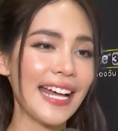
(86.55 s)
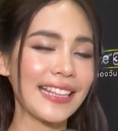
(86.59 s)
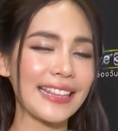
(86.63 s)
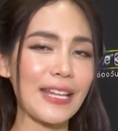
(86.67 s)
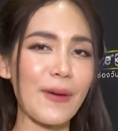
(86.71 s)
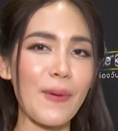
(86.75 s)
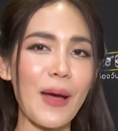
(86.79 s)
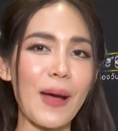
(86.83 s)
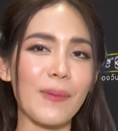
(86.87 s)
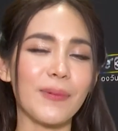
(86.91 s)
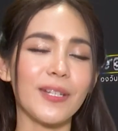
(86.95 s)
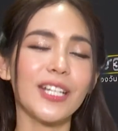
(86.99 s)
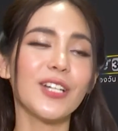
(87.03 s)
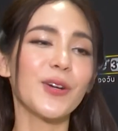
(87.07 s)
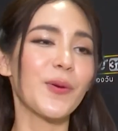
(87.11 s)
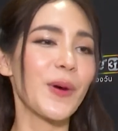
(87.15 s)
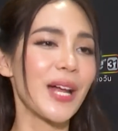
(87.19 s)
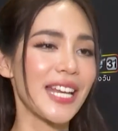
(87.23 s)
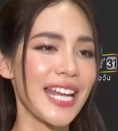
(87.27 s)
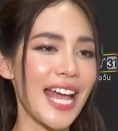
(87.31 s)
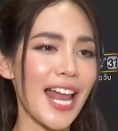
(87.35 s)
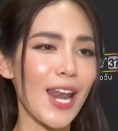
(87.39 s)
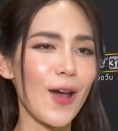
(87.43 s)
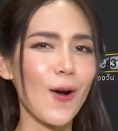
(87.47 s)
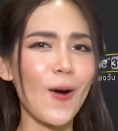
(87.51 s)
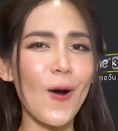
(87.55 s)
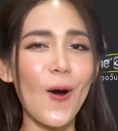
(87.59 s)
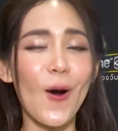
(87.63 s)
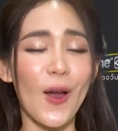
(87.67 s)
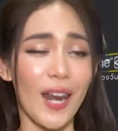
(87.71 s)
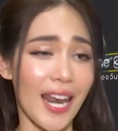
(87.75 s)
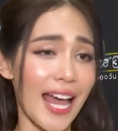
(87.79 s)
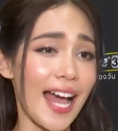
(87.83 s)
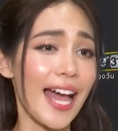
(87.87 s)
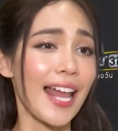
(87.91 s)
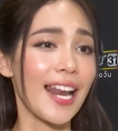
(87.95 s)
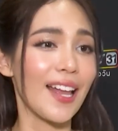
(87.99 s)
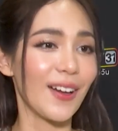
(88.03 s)
แต่แบบถึงวันนี้เราขอ
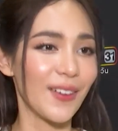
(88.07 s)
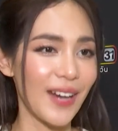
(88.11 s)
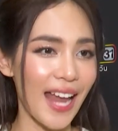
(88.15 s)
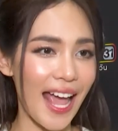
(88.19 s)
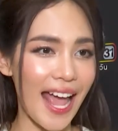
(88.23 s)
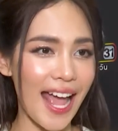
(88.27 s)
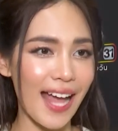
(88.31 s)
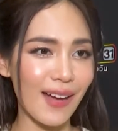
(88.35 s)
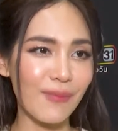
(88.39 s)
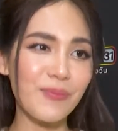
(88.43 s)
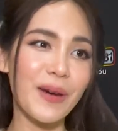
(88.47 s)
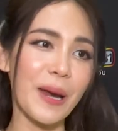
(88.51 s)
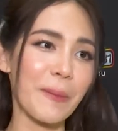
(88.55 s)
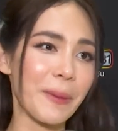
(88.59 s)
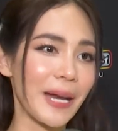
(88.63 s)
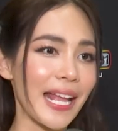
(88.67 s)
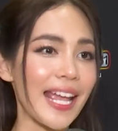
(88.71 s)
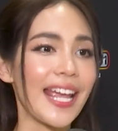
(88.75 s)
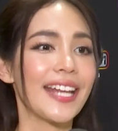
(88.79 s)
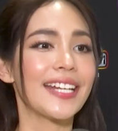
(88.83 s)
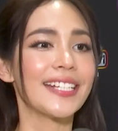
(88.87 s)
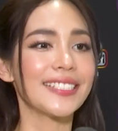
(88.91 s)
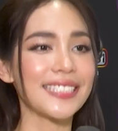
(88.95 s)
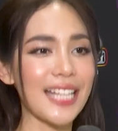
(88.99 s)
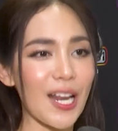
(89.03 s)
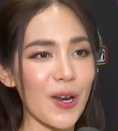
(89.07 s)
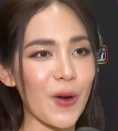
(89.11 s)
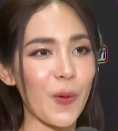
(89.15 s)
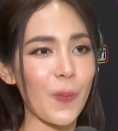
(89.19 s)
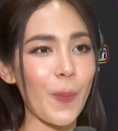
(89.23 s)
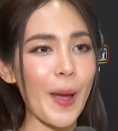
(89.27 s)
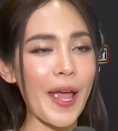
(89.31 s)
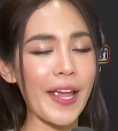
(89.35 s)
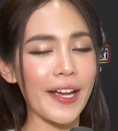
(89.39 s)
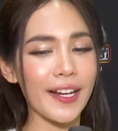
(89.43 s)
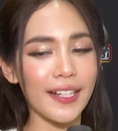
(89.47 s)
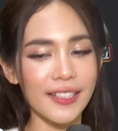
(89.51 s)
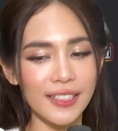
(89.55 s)
ลาแล้วนะเหมือนเพลงที่ใส่ลง
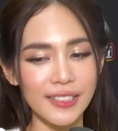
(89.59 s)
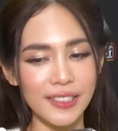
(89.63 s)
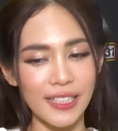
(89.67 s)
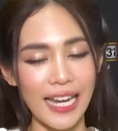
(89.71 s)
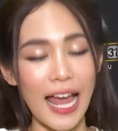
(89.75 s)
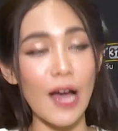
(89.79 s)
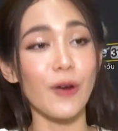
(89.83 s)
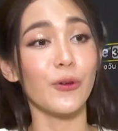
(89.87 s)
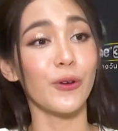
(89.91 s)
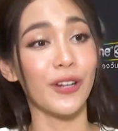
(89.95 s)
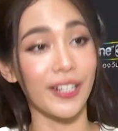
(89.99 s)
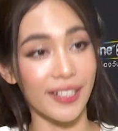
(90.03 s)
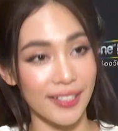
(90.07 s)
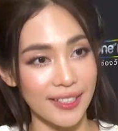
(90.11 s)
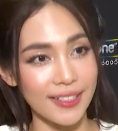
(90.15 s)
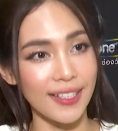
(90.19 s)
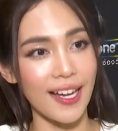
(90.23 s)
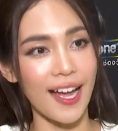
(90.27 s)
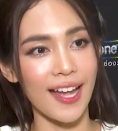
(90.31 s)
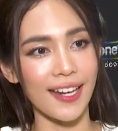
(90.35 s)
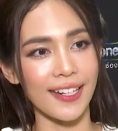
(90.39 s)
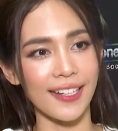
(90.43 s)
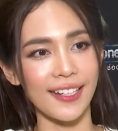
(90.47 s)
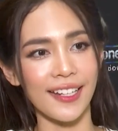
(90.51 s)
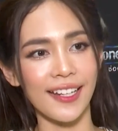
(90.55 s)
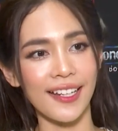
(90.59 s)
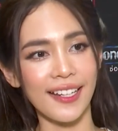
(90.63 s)
ไปก็คือลาวเรืองเดือน